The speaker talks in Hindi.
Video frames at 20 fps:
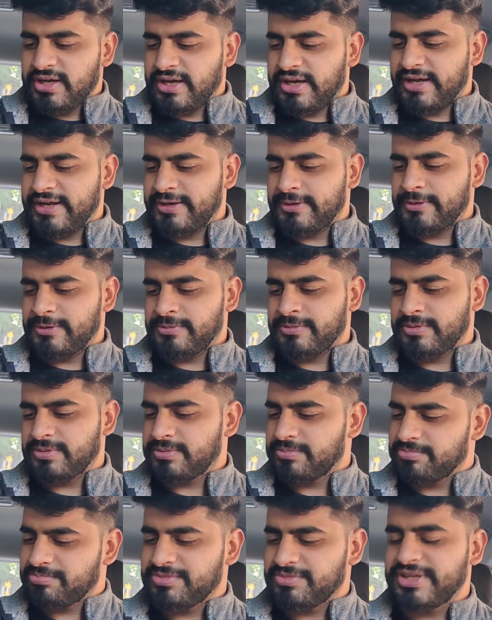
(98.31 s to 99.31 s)
एंड
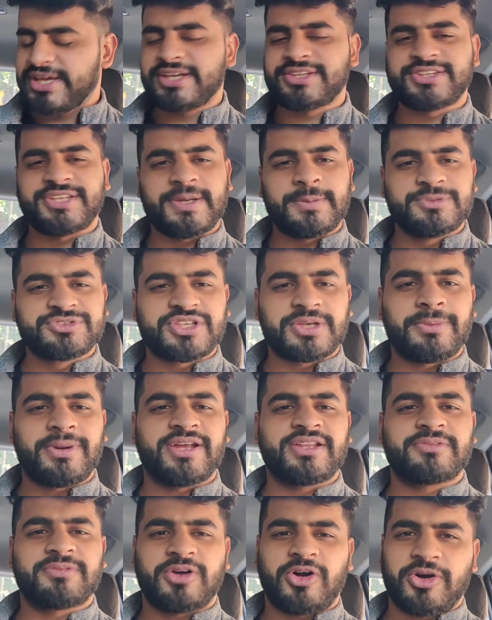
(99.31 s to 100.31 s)
देखते हैं अब उसके
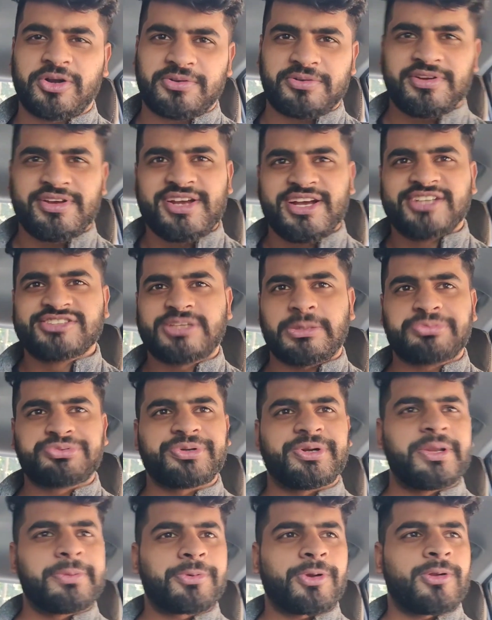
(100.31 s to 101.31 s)
बाद और
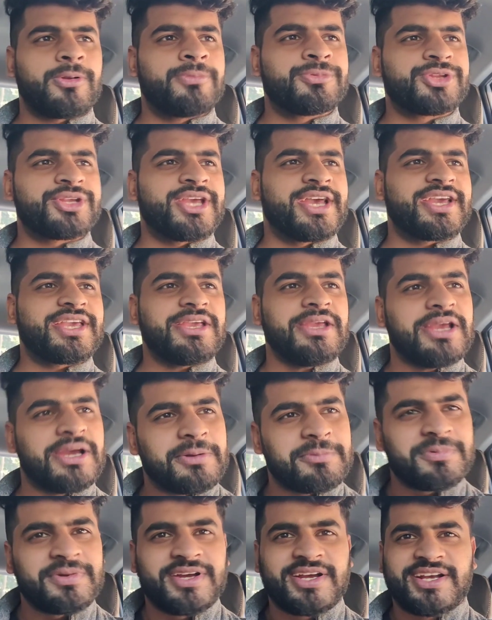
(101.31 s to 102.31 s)
सबसे बड़ी प्रॉब्लम तो ये है
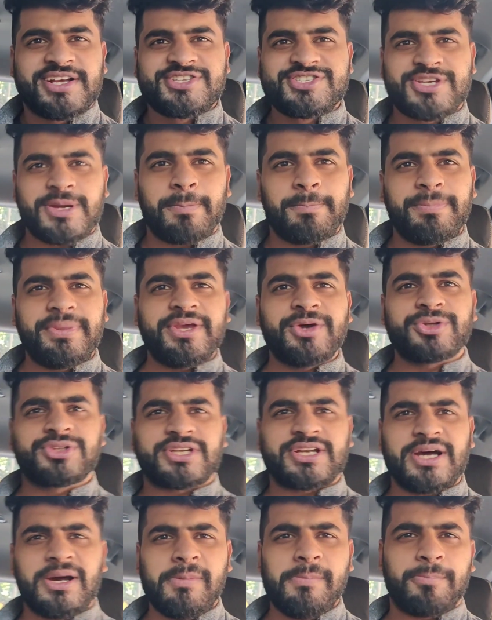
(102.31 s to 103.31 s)
कि जब भी
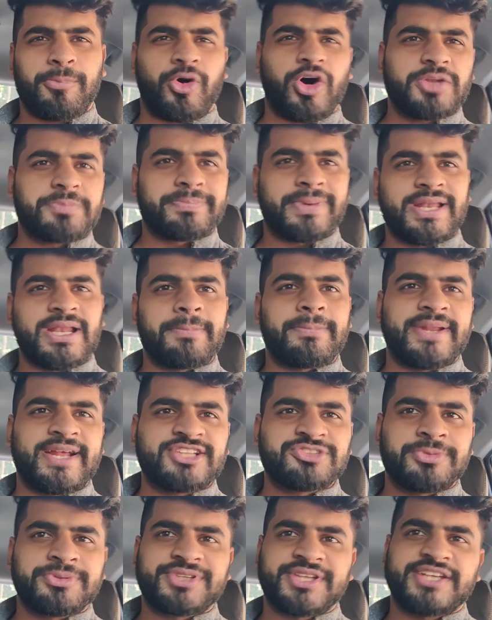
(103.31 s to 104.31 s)
होता ना बहुत पहले
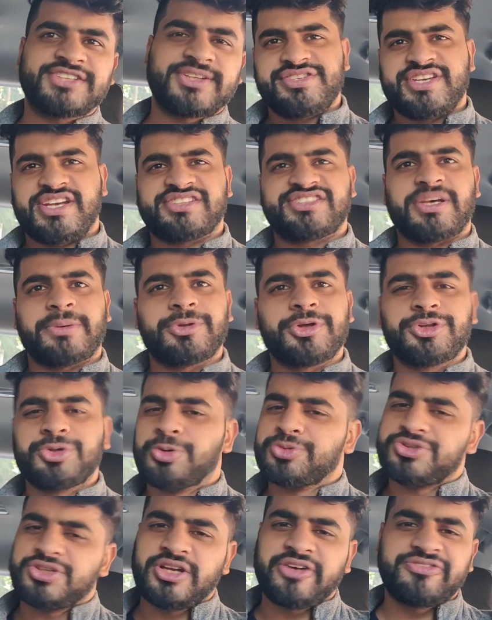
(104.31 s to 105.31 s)
प्लान्स बनते हैं जैसे अभी तो
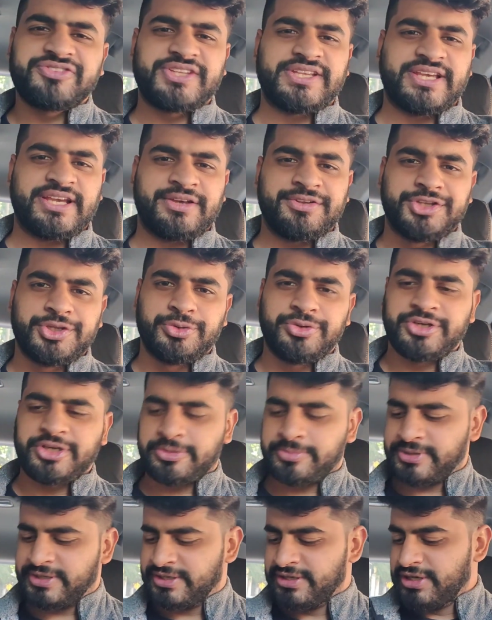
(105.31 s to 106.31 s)
दो तीन हफ्ते हैं न्यू
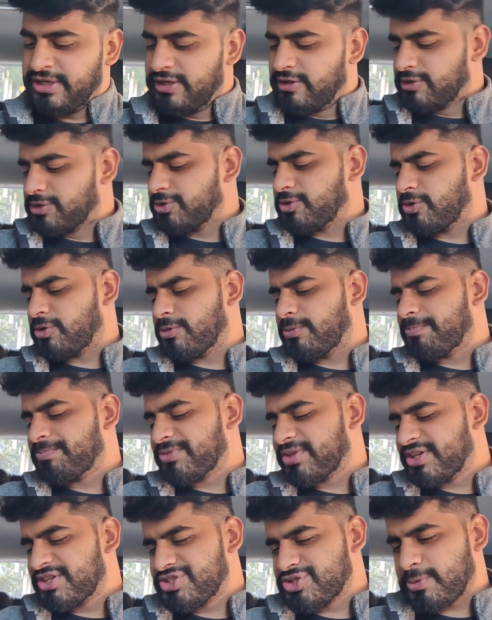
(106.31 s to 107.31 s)
ईयर में तो
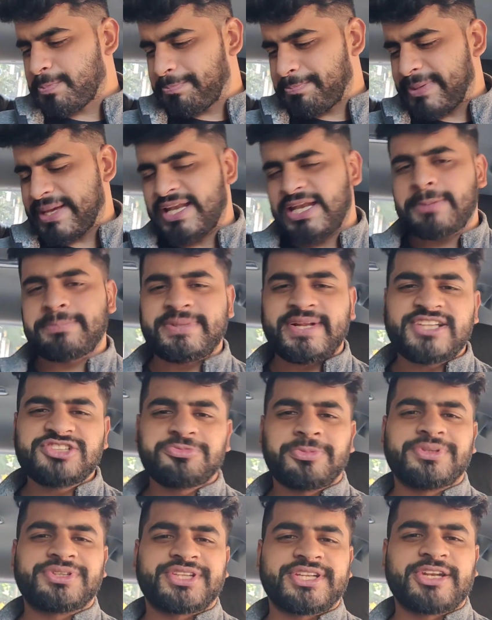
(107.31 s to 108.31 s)
जो पहले
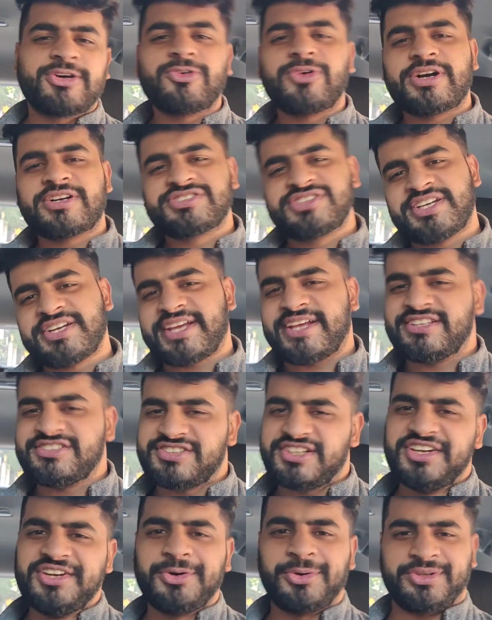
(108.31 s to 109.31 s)
प्लान्स बनते हैं ना वो अक्सर
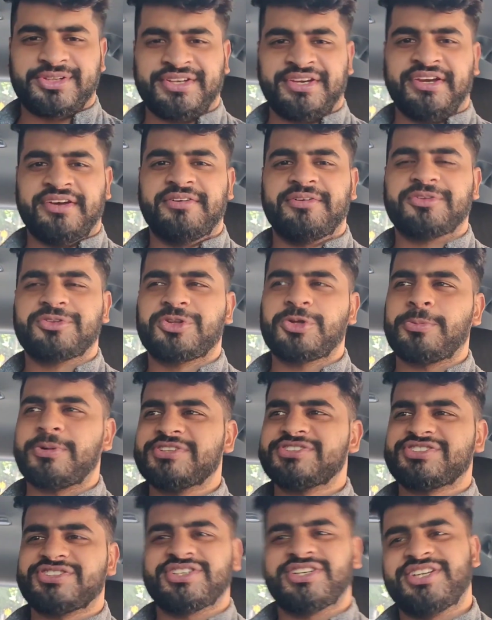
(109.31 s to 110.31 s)
कैंसिल ही होते हैं तो
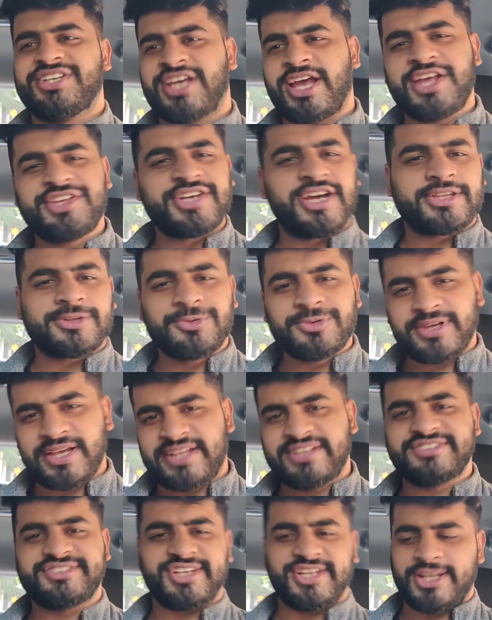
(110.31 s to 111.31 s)
बस यही चाहता हूँ
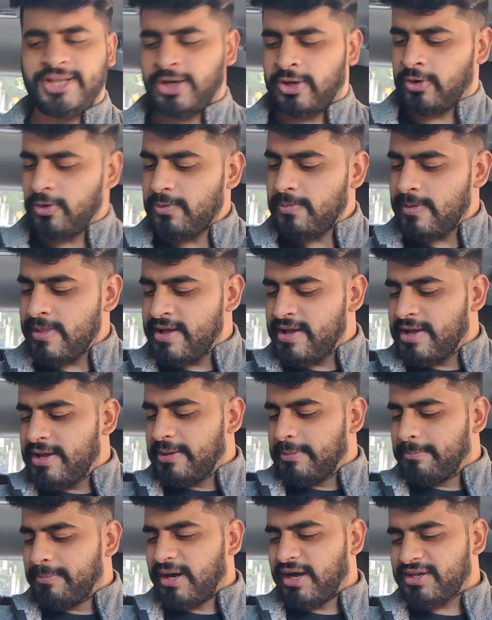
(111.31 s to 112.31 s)
कैंसिल ना हो
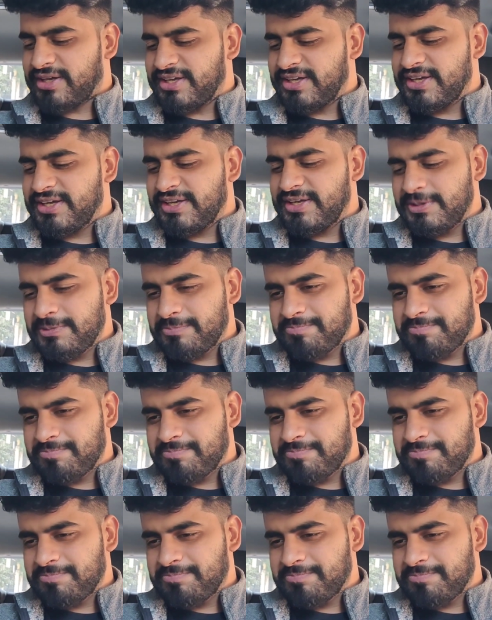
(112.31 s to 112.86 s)
बाकी